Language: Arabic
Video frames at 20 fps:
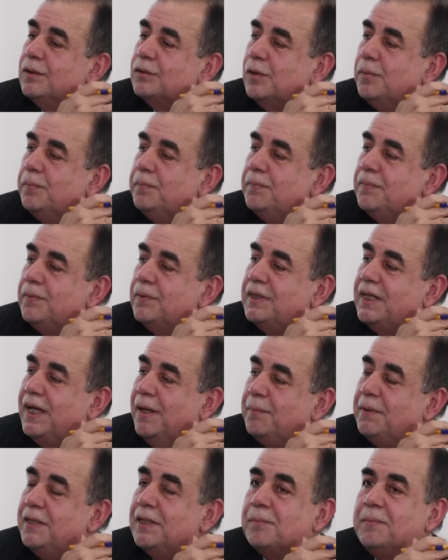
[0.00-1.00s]
قطب
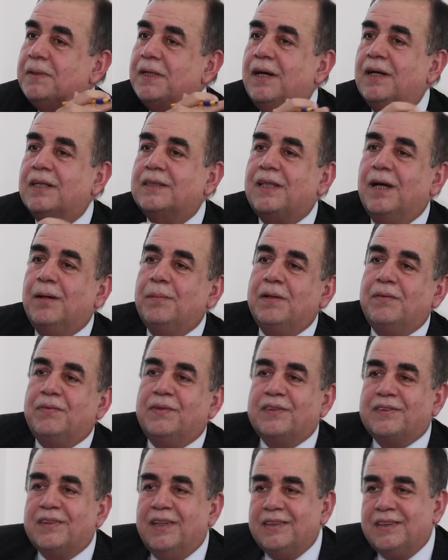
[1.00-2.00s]
كبير من اقطاب
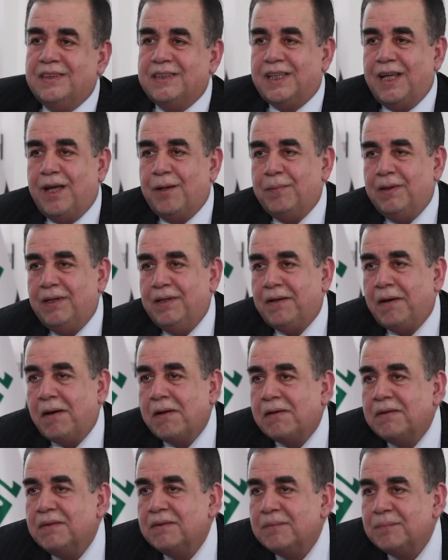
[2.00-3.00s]
الفساد انتهى
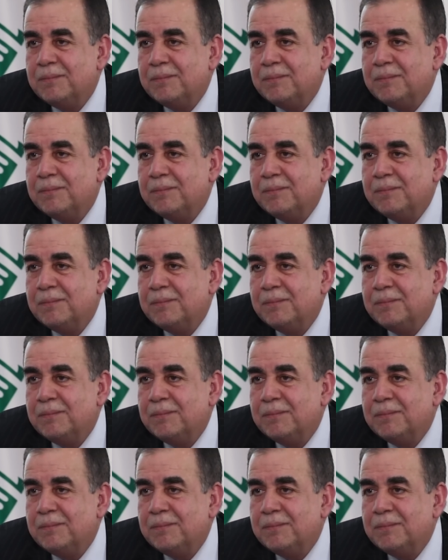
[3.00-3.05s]
بالعراق